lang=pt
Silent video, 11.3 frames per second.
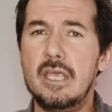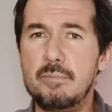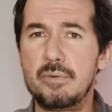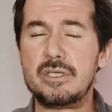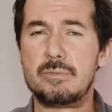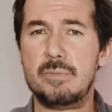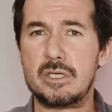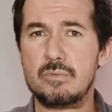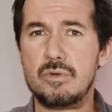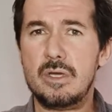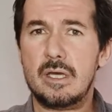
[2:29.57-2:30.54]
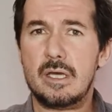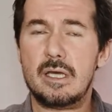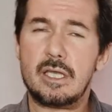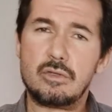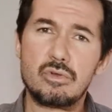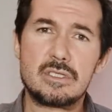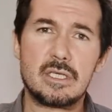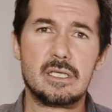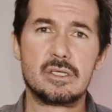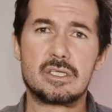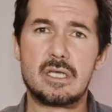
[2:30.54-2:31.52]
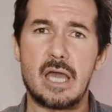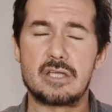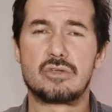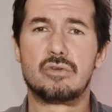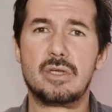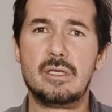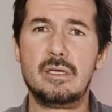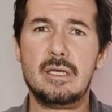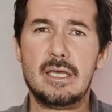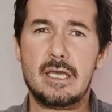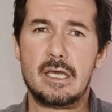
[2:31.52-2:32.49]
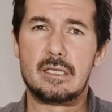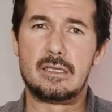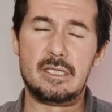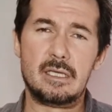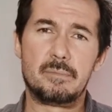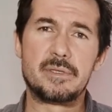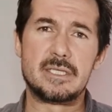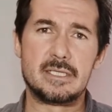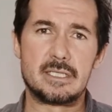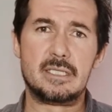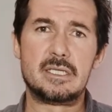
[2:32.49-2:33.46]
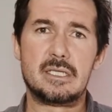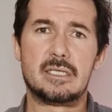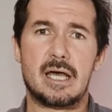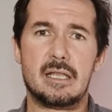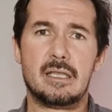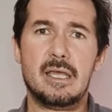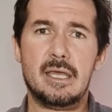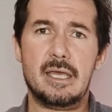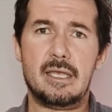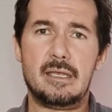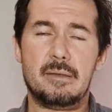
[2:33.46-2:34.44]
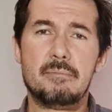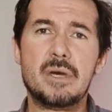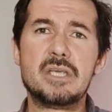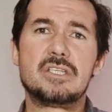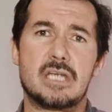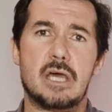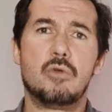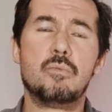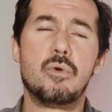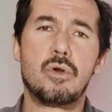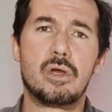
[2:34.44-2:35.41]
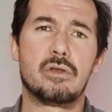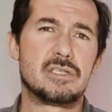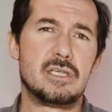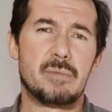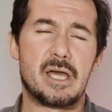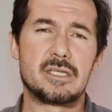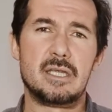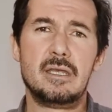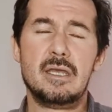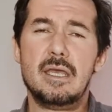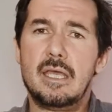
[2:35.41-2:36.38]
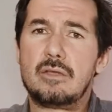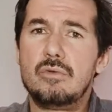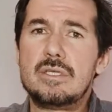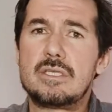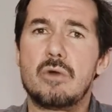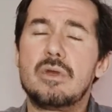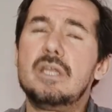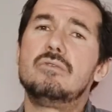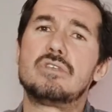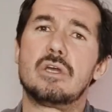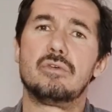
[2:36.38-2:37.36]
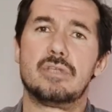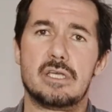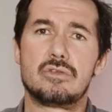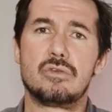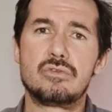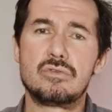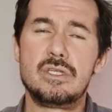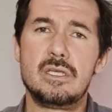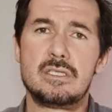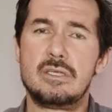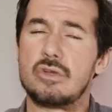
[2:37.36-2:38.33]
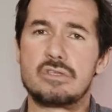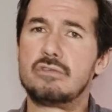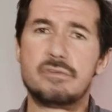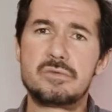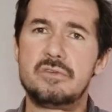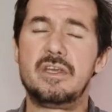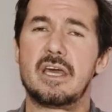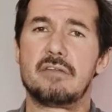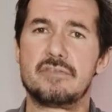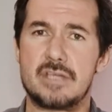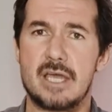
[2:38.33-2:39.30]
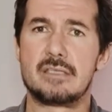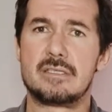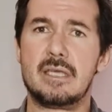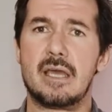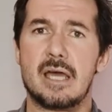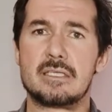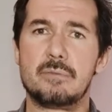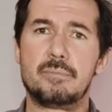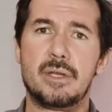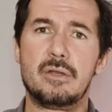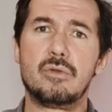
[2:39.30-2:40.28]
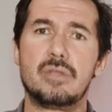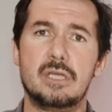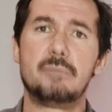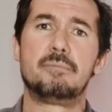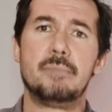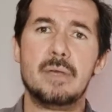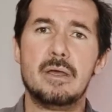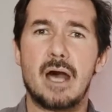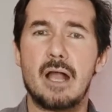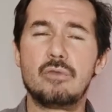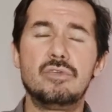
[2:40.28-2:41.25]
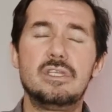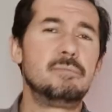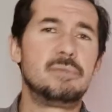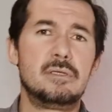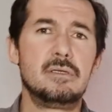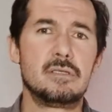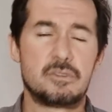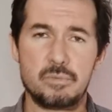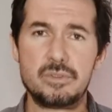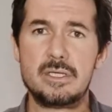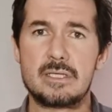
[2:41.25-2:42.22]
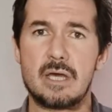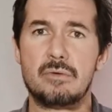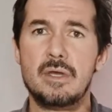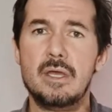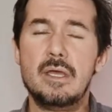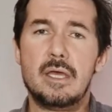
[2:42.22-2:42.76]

E por isso mesmo, uh, a todos aqueles que acham que uh, ter presença digital é, é manchar um pouco a nossa imagem, então isso é o que nos acontece todos os dias e nós não vamos ficar fechados em casa para não ter algum tipo de exposição.